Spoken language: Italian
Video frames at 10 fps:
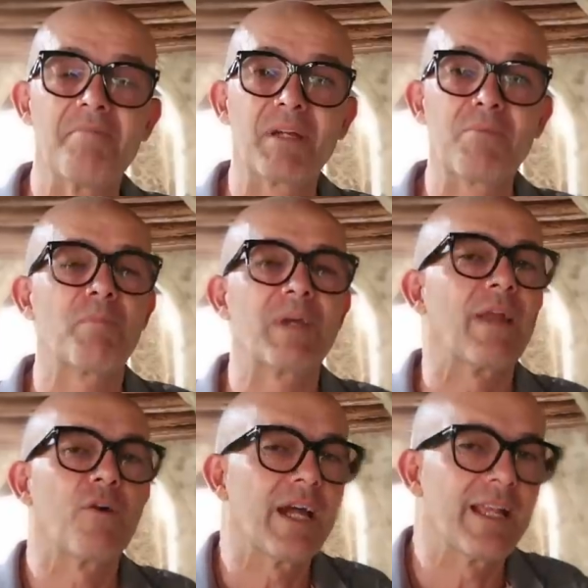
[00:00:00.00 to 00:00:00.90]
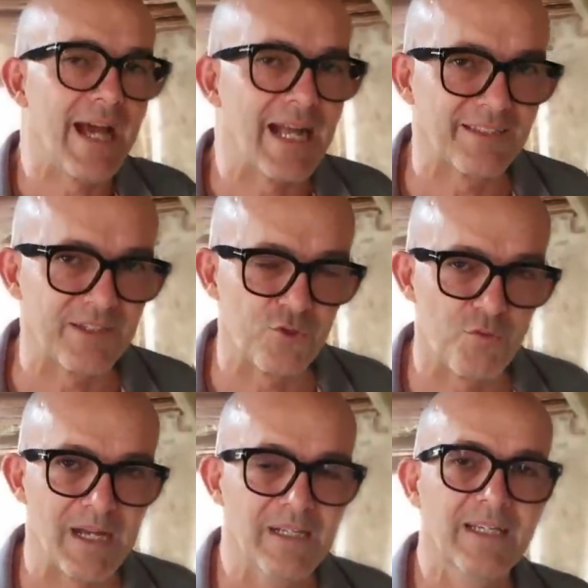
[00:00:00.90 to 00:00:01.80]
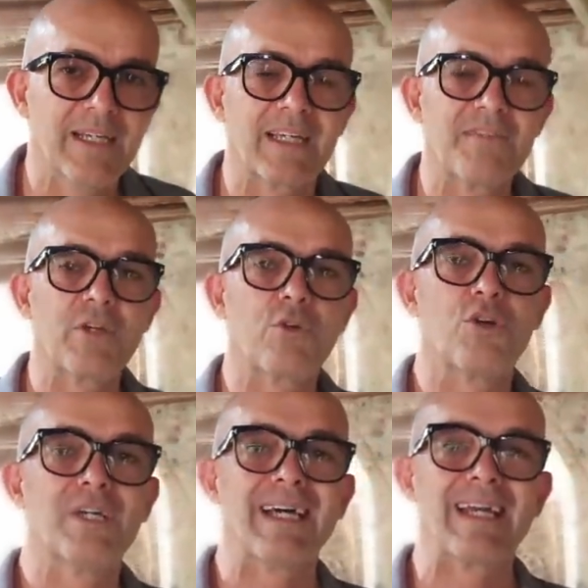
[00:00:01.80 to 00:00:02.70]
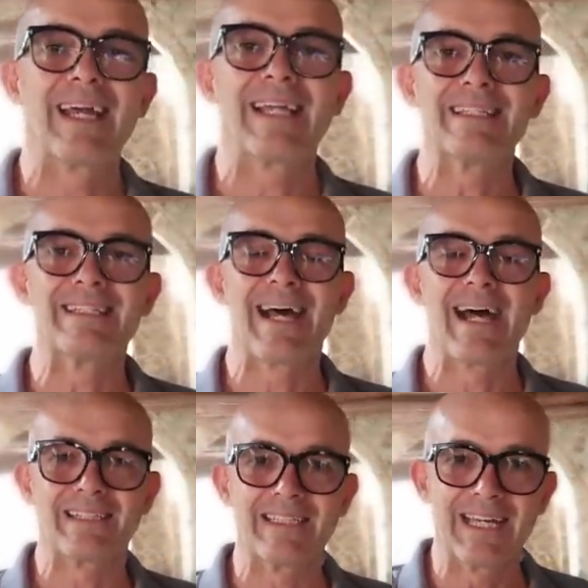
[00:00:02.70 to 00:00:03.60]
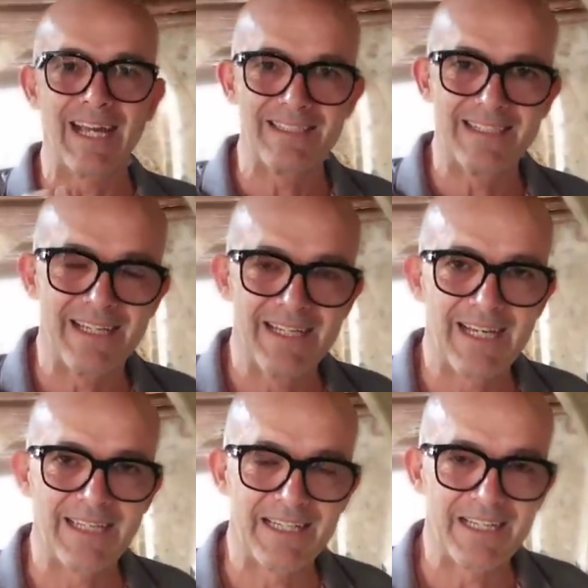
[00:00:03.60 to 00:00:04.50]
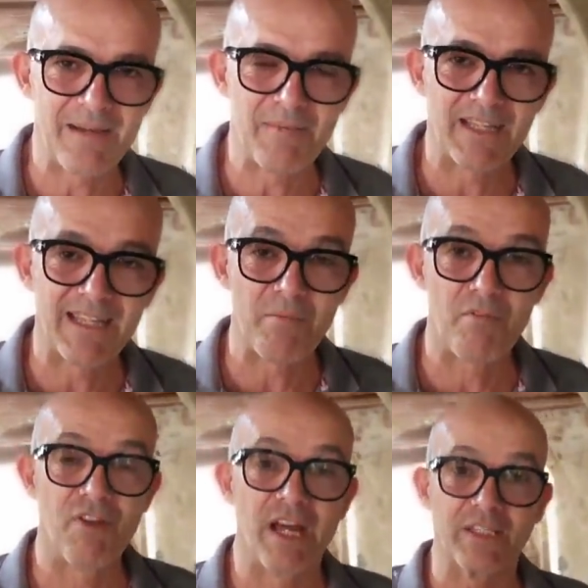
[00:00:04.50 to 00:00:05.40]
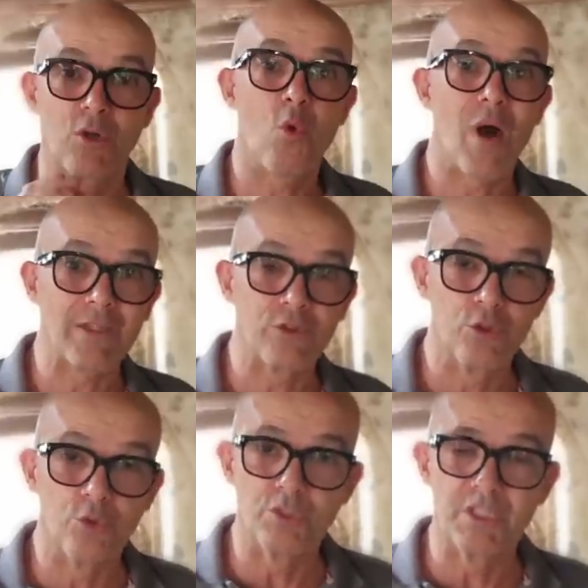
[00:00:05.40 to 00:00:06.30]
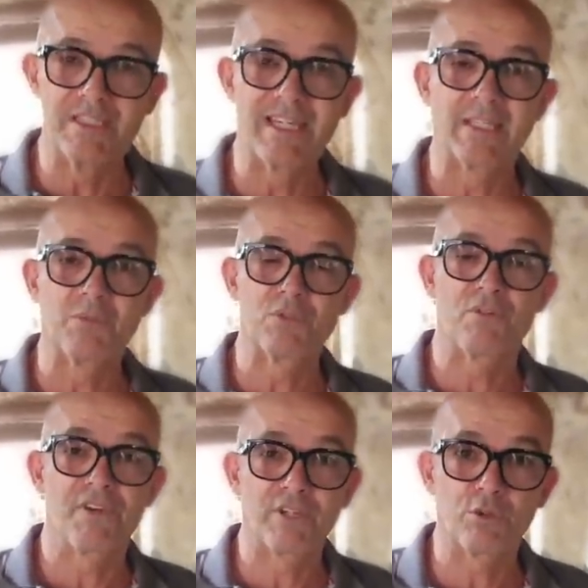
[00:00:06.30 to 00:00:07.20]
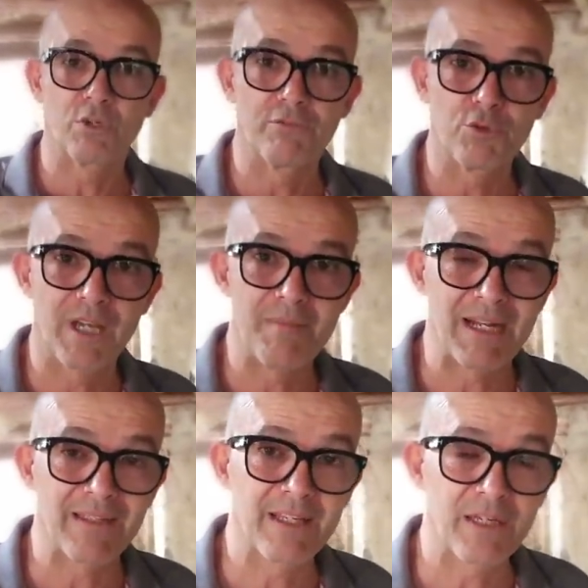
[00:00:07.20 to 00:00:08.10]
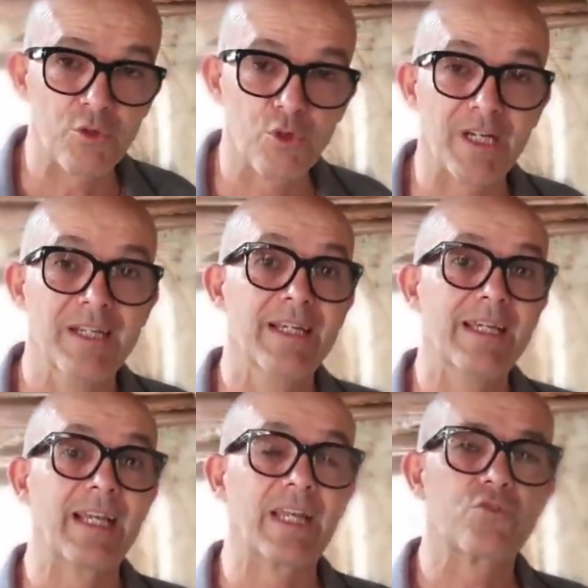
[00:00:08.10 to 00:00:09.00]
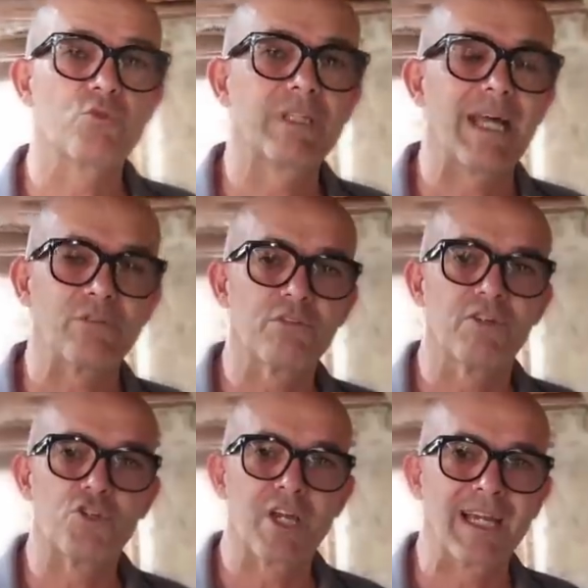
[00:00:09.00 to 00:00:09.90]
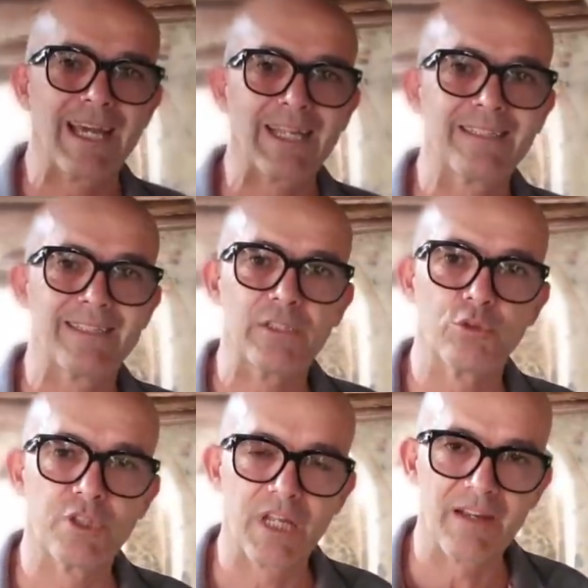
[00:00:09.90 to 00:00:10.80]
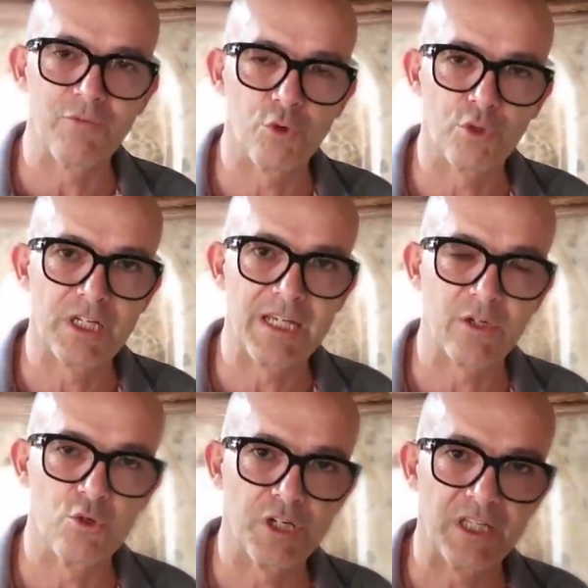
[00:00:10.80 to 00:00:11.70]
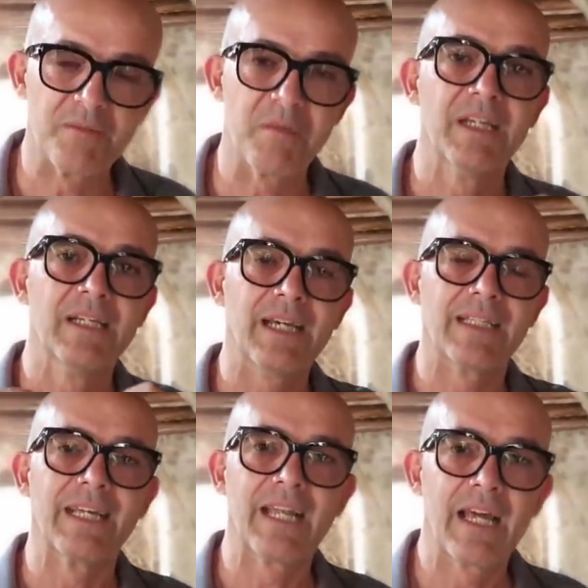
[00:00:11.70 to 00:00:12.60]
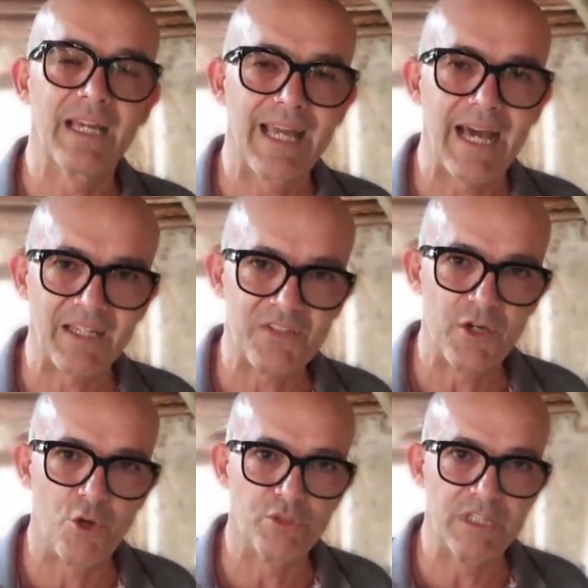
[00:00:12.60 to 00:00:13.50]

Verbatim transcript: primo piano e gli altri, insomma, eh, che vengono realizzati grazie alla telecamera time of flight. Quando utilizzate questo effetto con la fotocamera anteriore, il risultato invece è garantito dal lavoro degli algoritmi eh, del Galaxy Note